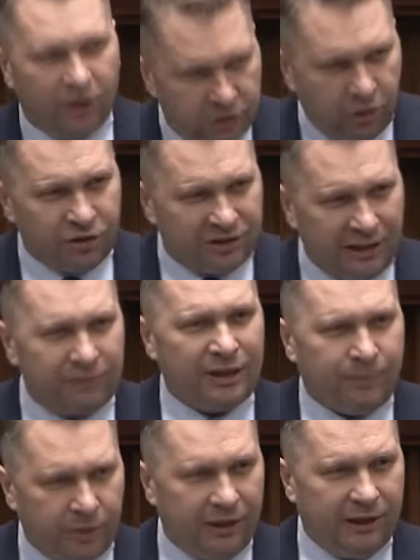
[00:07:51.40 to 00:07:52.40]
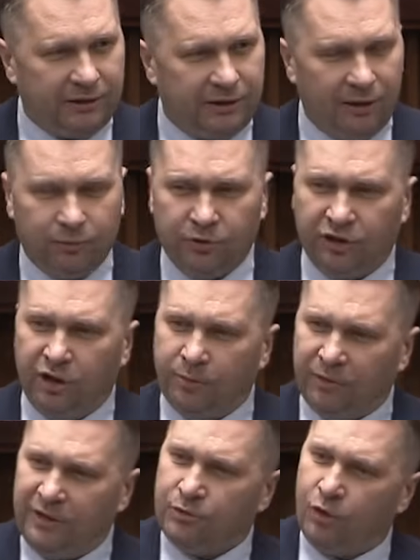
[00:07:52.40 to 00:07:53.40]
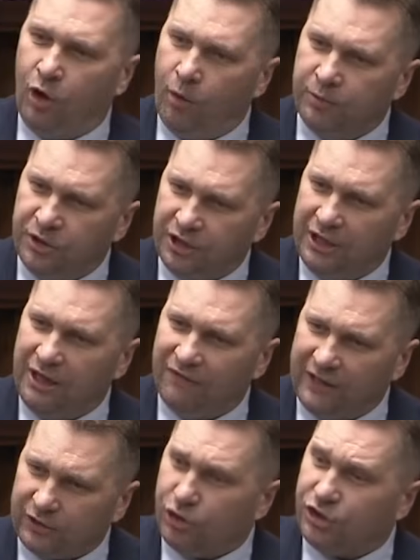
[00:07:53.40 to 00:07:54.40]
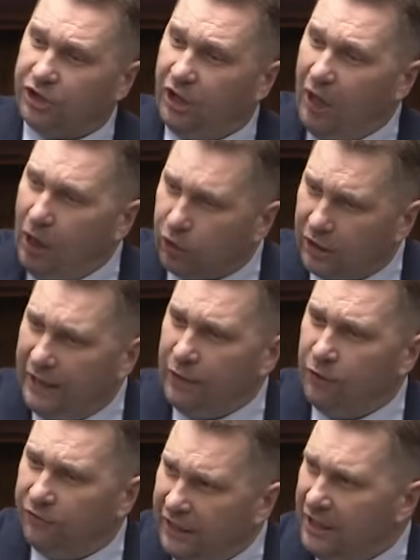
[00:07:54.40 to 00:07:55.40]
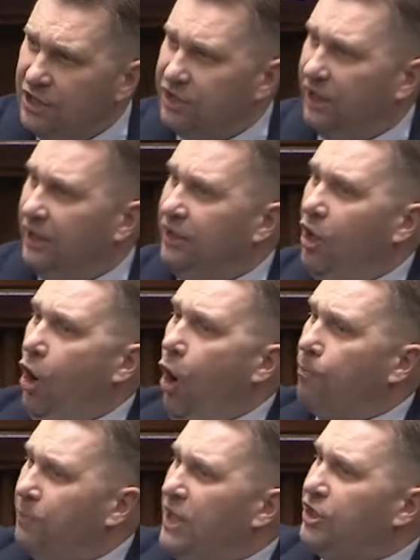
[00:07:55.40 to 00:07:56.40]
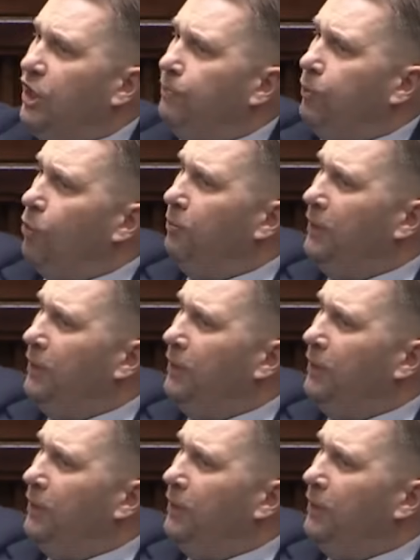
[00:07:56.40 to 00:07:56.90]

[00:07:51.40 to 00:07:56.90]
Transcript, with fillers: kto stał za projektem, który doprowadził do obniżania wartości Orlenu w jeden dzień o 5,5